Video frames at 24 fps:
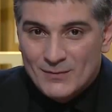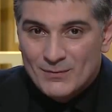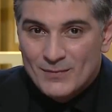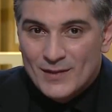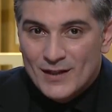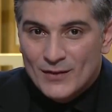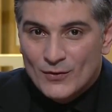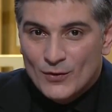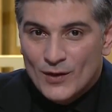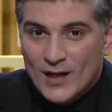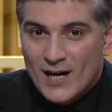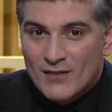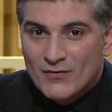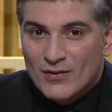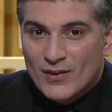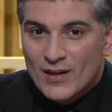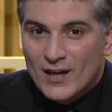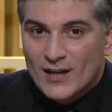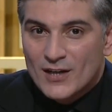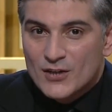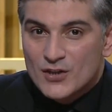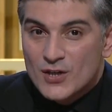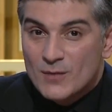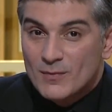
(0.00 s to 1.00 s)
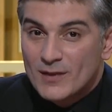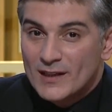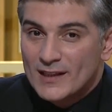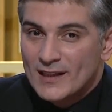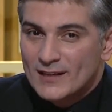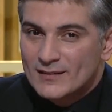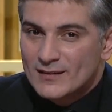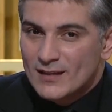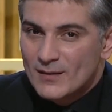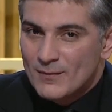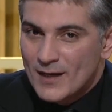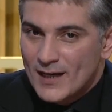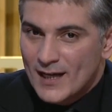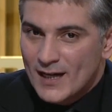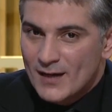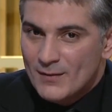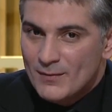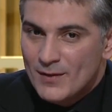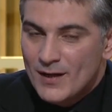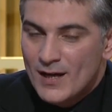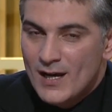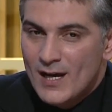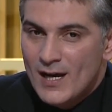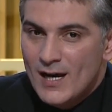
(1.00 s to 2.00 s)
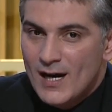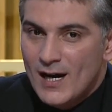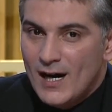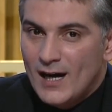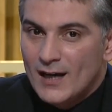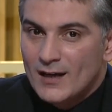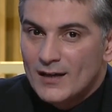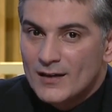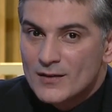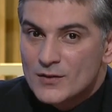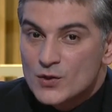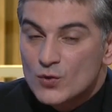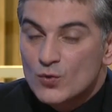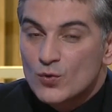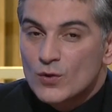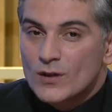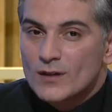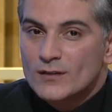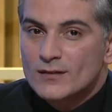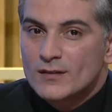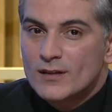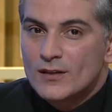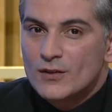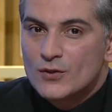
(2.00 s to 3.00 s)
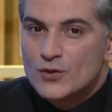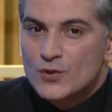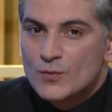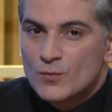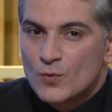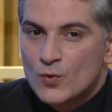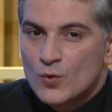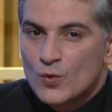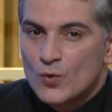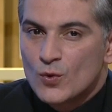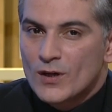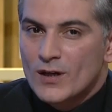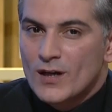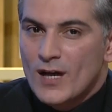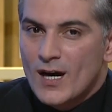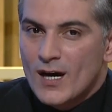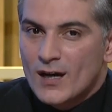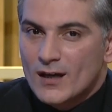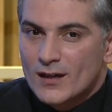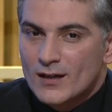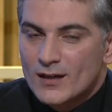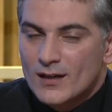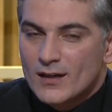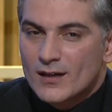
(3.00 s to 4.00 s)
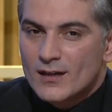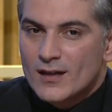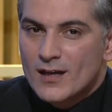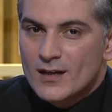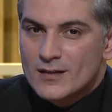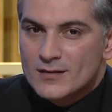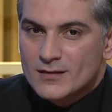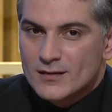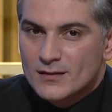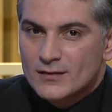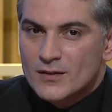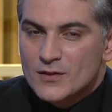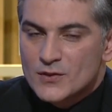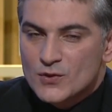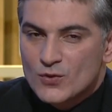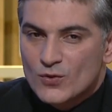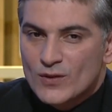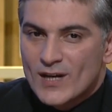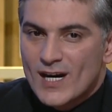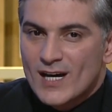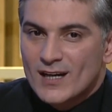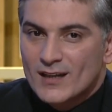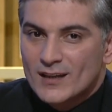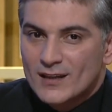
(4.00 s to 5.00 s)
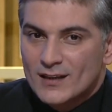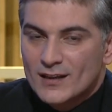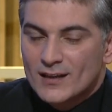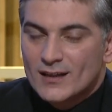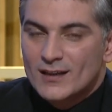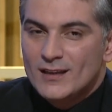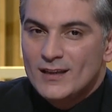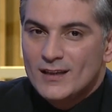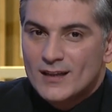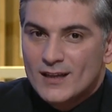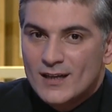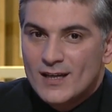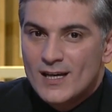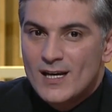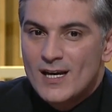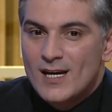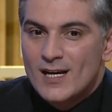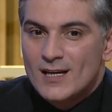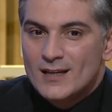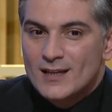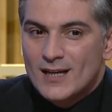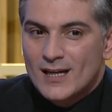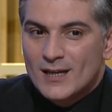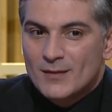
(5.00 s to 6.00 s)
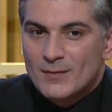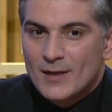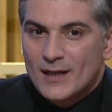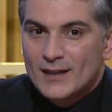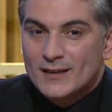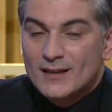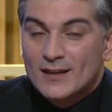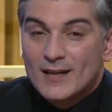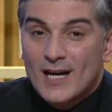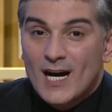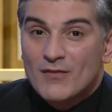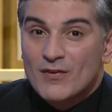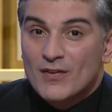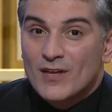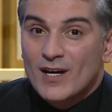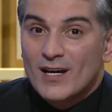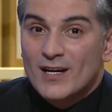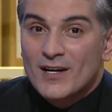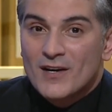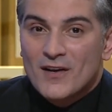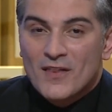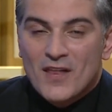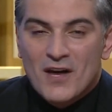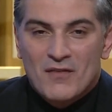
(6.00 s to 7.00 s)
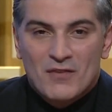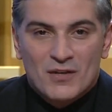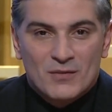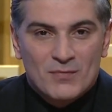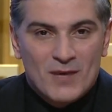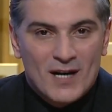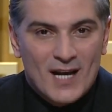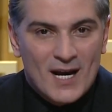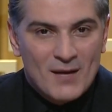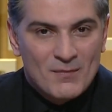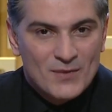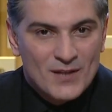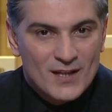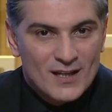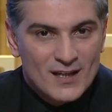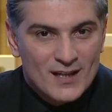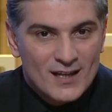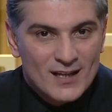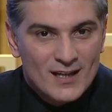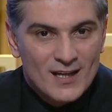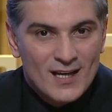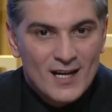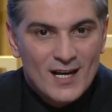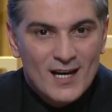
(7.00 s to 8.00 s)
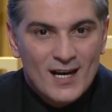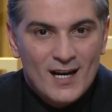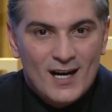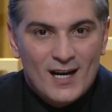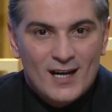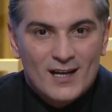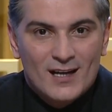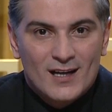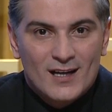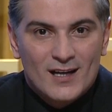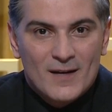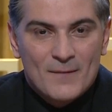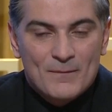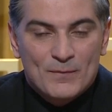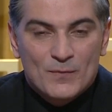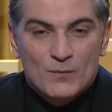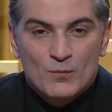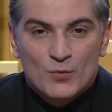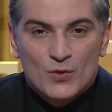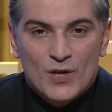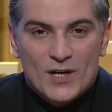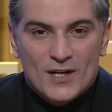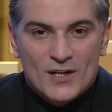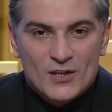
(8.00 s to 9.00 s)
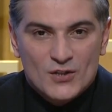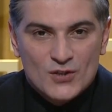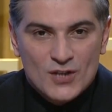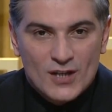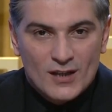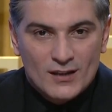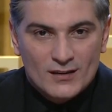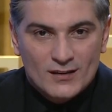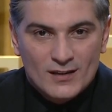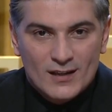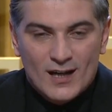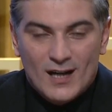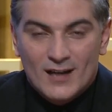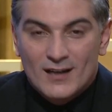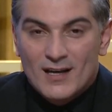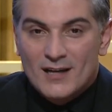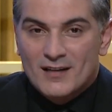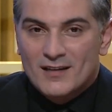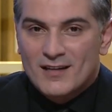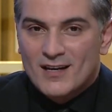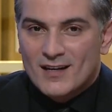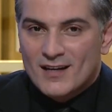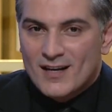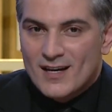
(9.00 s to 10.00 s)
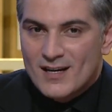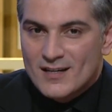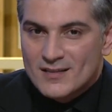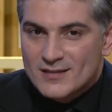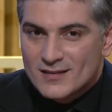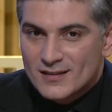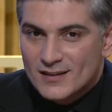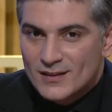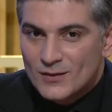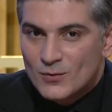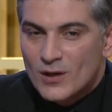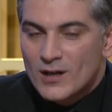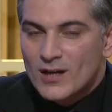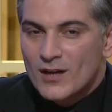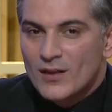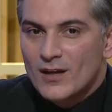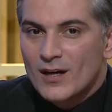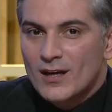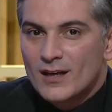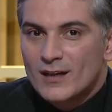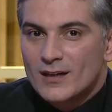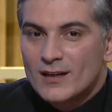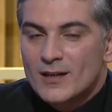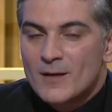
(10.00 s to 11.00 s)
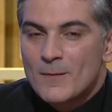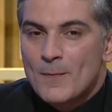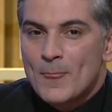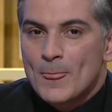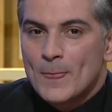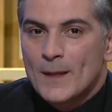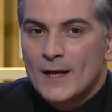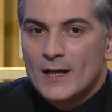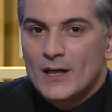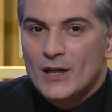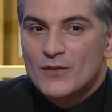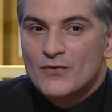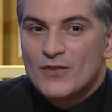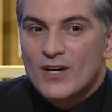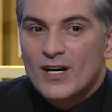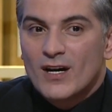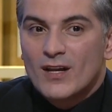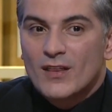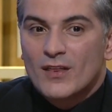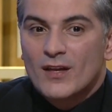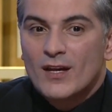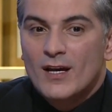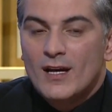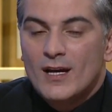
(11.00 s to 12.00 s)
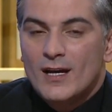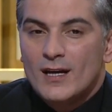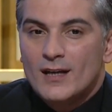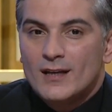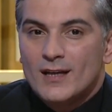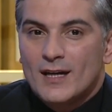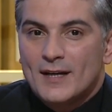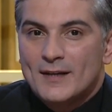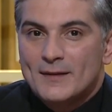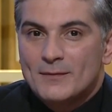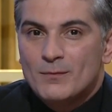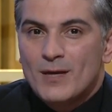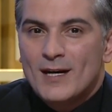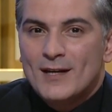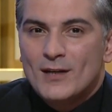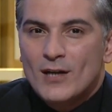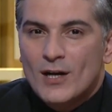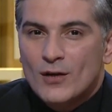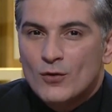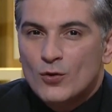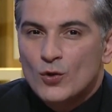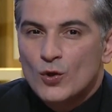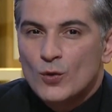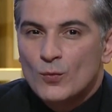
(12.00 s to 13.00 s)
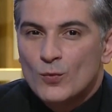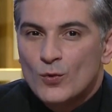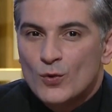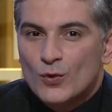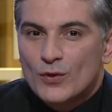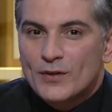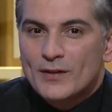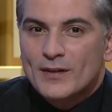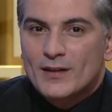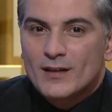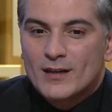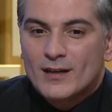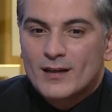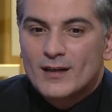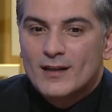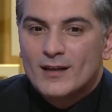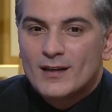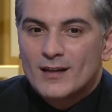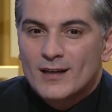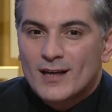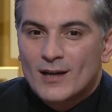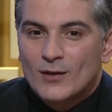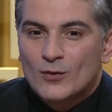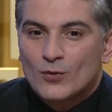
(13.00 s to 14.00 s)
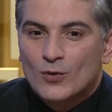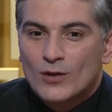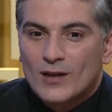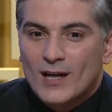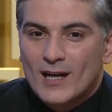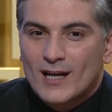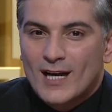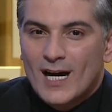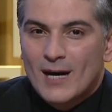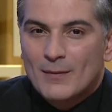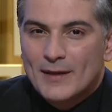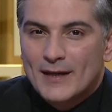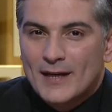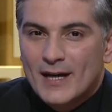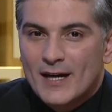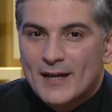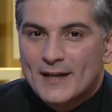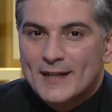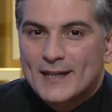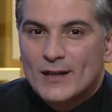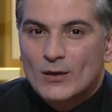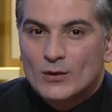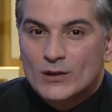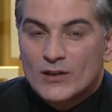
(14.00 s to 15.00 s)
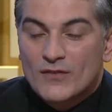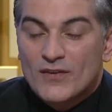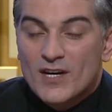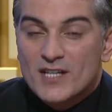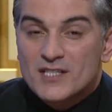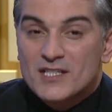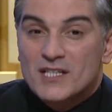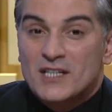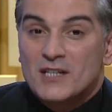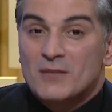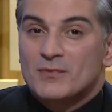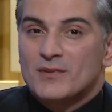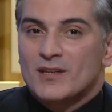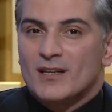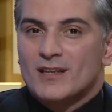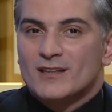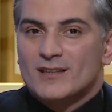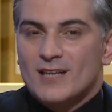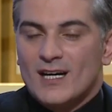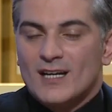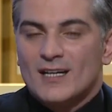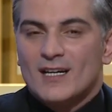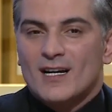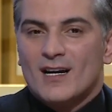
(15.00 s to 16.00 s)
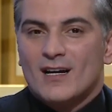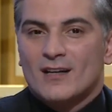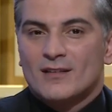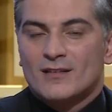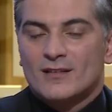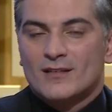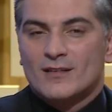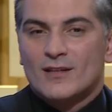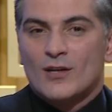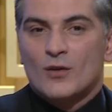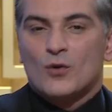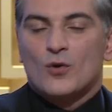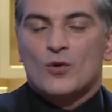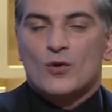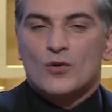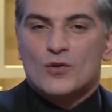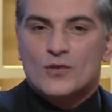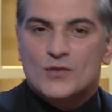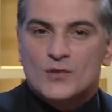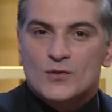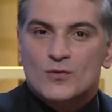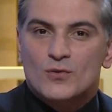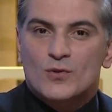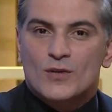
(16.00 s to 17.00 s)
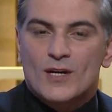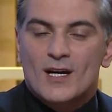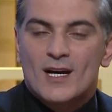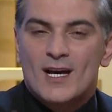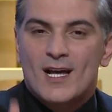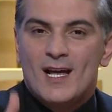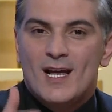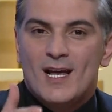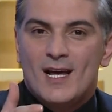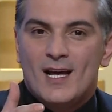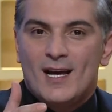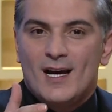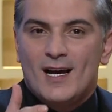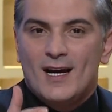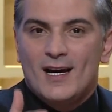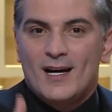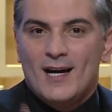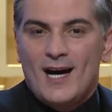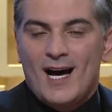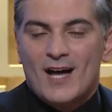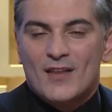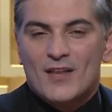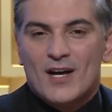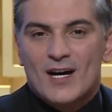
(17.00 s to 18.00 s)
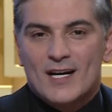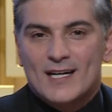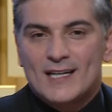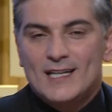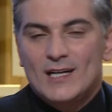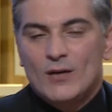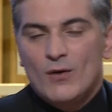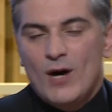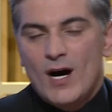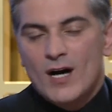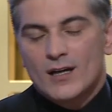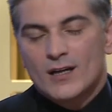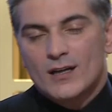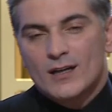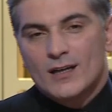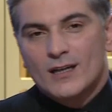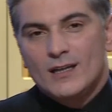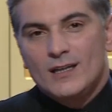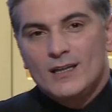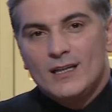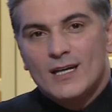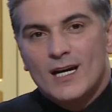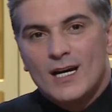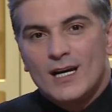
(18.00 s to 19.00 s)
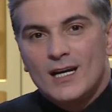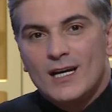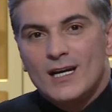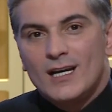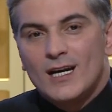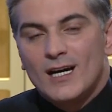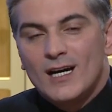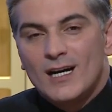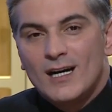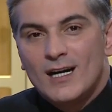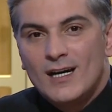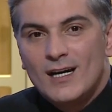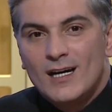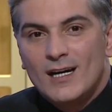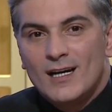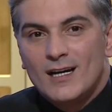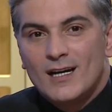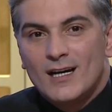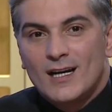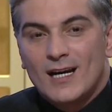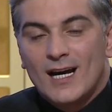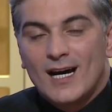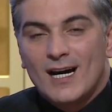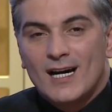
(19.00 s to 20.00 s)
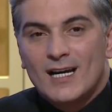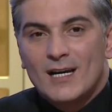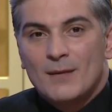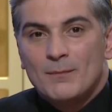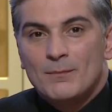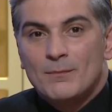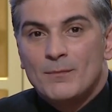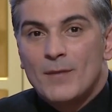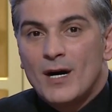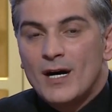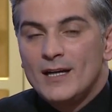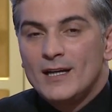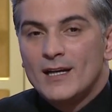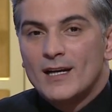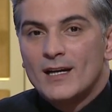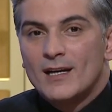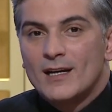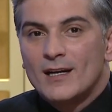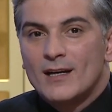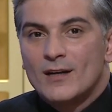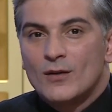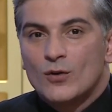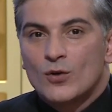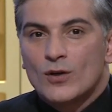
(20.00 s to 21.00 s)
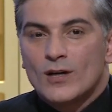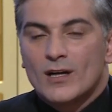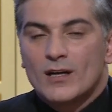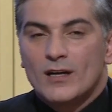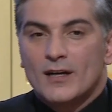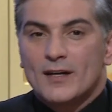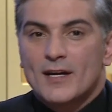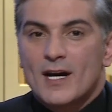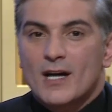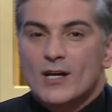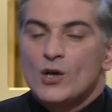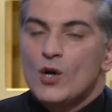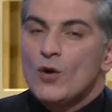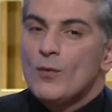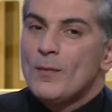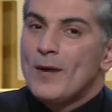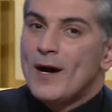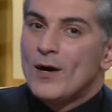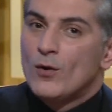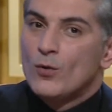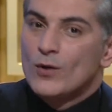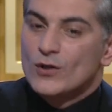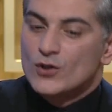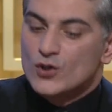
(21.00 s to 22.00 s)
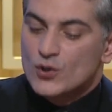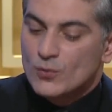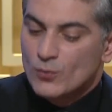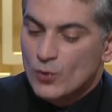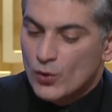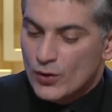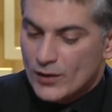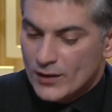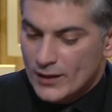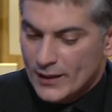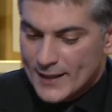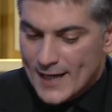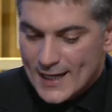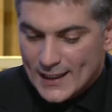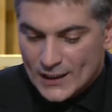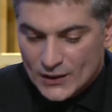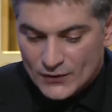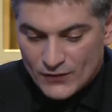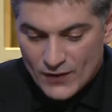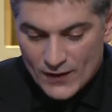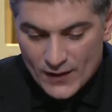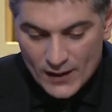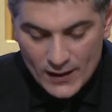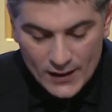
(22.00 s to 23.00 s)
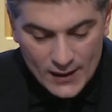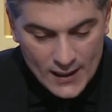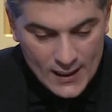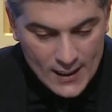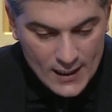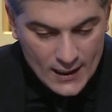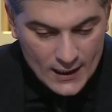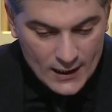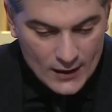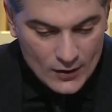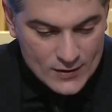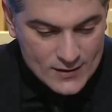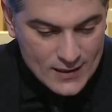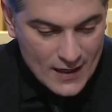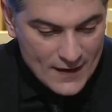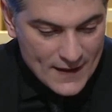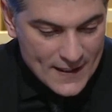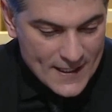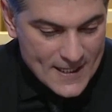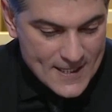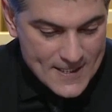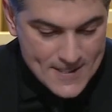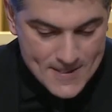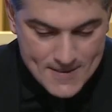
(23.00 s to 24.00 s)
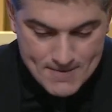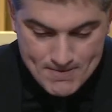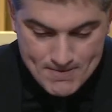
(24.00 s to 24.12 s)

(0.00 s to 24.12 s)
بأن نحافظ على جمالية الملعب عن صورة الجمهور الحقيقي راح نصدر صورة حقيقية يعني بعيدا نحافظ على نظافة ملعبنا على مدرجاته على الكراسي وكذلك الحفاظ يعني بايد أكل أمور خلينا نقول الألعاب النارية والتفاصيل نبتعد عنها خلينا ننقل صورة آه، حضاريه وحقيقيه الى العالم ما هي الكره العراقيه وما هو الجمهور العراقي تفضل آه، استاذ رائد